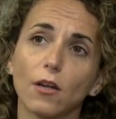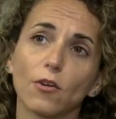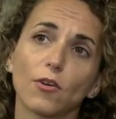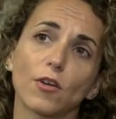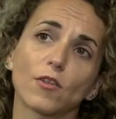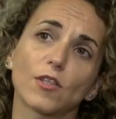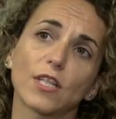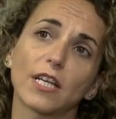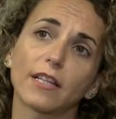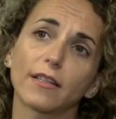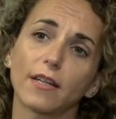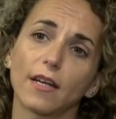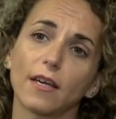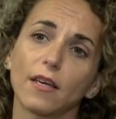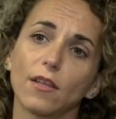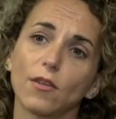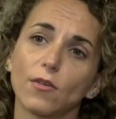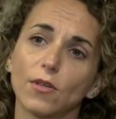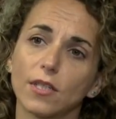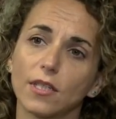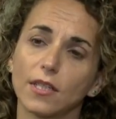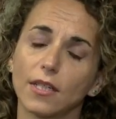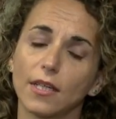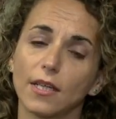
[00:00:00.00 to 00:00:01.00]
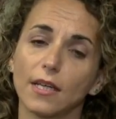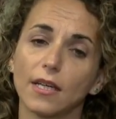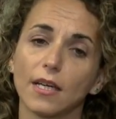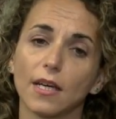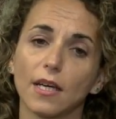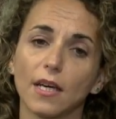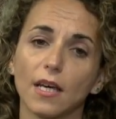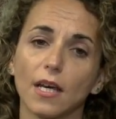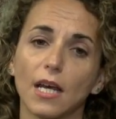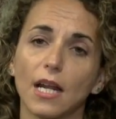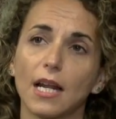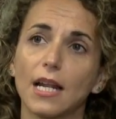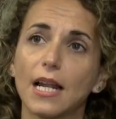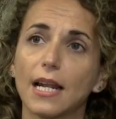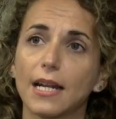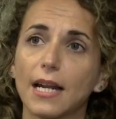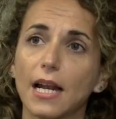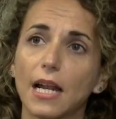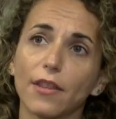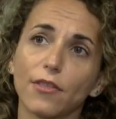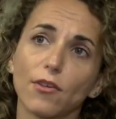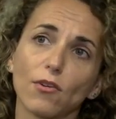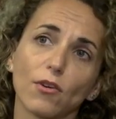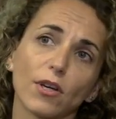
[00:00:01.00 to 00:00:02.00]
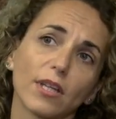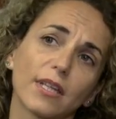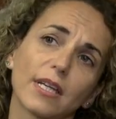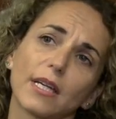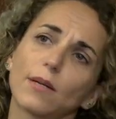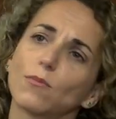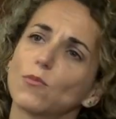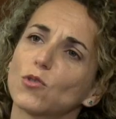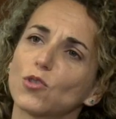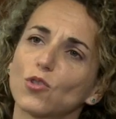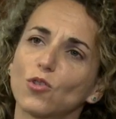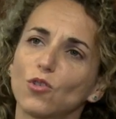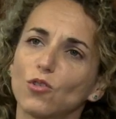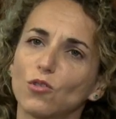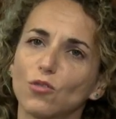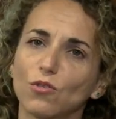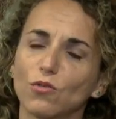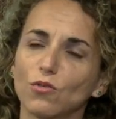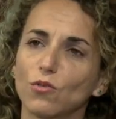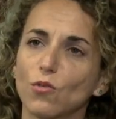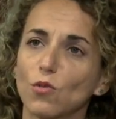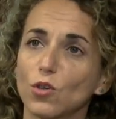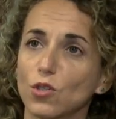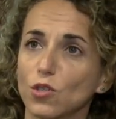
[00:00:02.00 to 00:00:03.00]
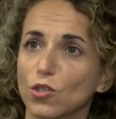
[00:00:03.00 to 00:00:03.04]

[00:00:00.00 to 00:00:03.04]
lo que nos ha traído es que la relación que tenemos con,